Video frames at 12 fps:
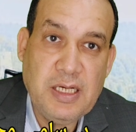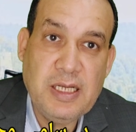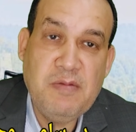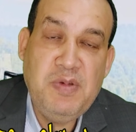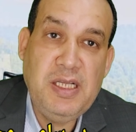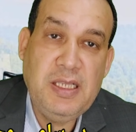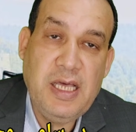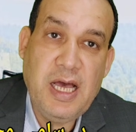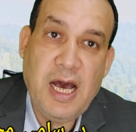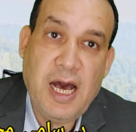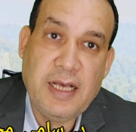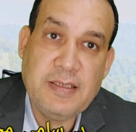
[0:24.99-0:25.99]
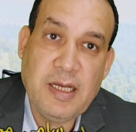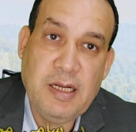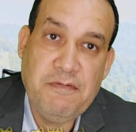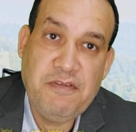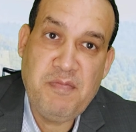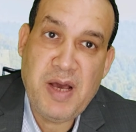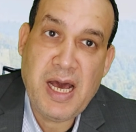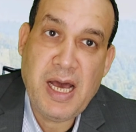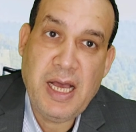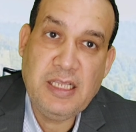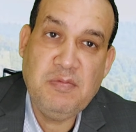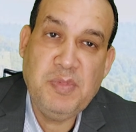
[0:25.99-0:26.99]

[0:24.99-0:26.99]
الجميل ده حصل في معهد